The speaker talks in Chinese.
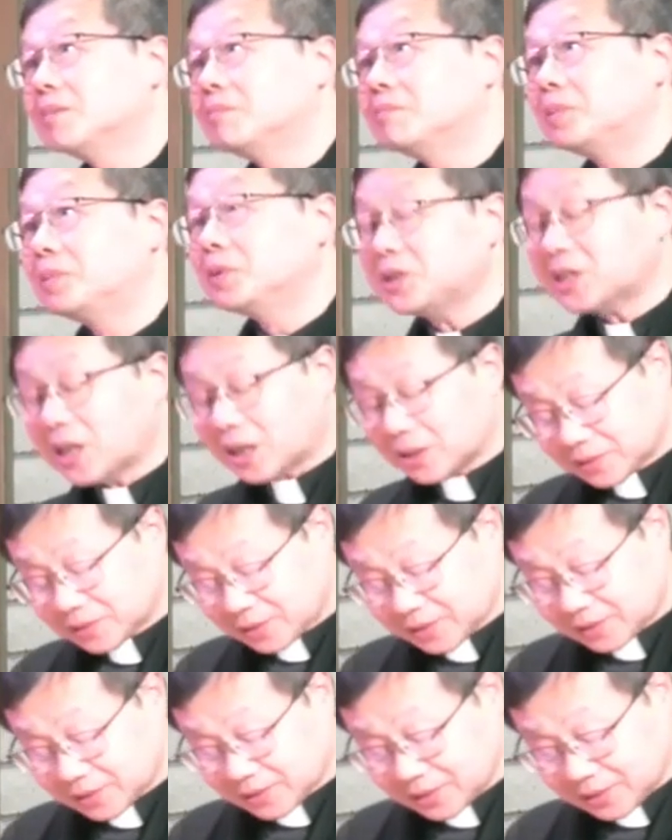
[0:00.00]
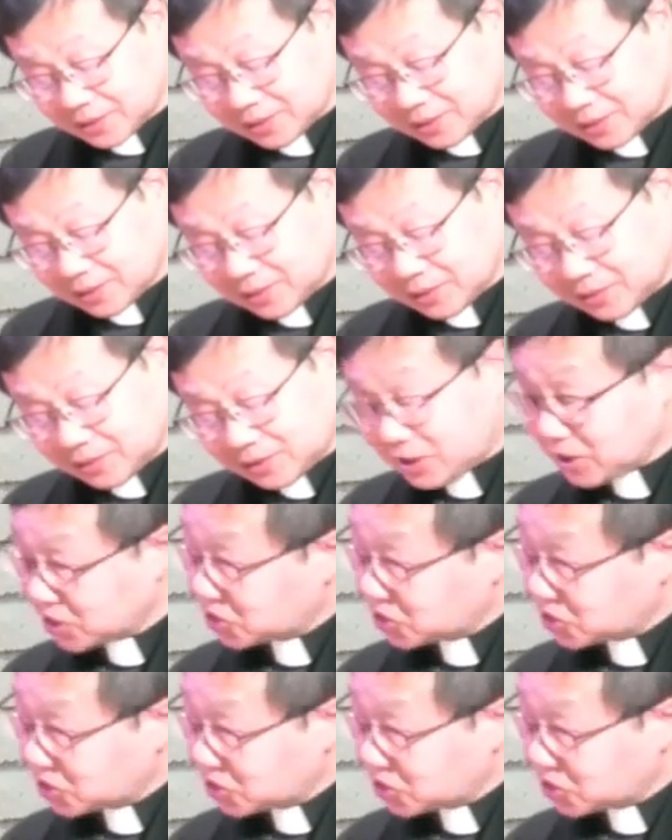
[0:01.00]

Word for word: 比如讲，这里提